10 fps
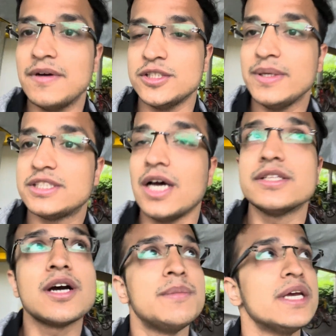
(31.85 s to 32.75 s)
वैसे भाई
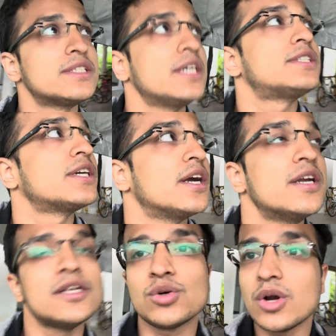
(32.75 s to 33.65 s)
छाता का भी एक साइड से
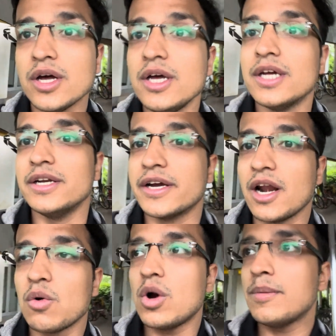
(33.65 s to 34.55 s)
डंडा थोड़ा
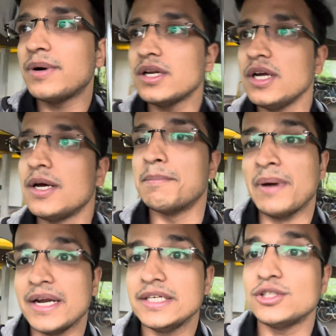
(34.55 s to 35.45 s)
निकला हुआ है पर
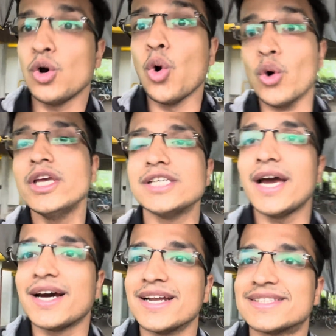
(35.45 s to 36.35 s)
मैनेज हो ही
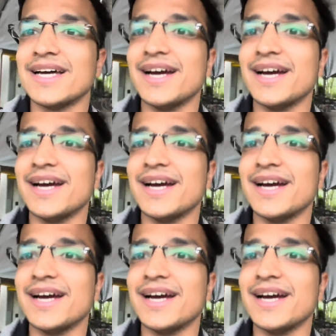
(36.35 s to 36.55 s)
जाएगा लगता